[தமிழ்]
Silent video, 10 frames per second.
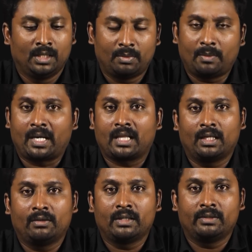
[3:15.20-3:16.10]
இப்போ
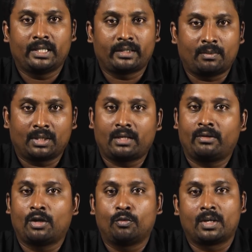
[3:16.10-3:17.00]
படத்தில் வந்து விஜய்
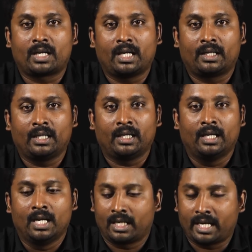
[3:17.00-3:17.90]
சமந்தாவை லவ் பண்ணுறாரு
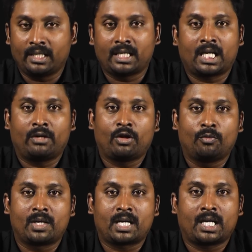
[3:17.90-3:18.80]
நயன்தாராவை
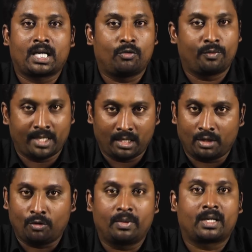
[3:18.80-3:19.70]
லவ் பண்ணுறாருனா உண்மையாலுமே
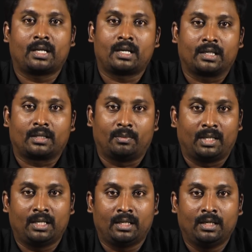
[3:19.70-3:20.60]
லவ் பண்ணுறாருன்னு
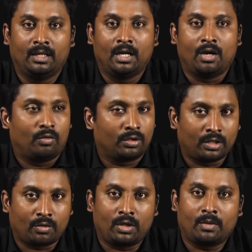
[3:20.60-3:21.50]
அர்த்தமா
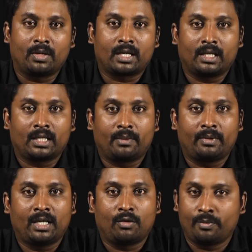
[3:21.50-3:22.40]
ஒருத்தனை கொலை பண்ணுறாரு
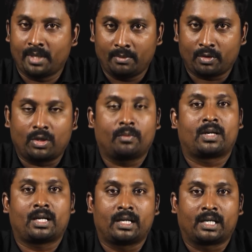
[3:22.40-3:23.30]
அப்படின்னா உண்மையாலுமே கொலை
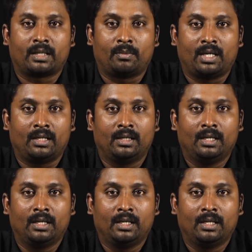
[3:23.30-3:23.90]
பண்ணுறாருன்னு அர்த்தமா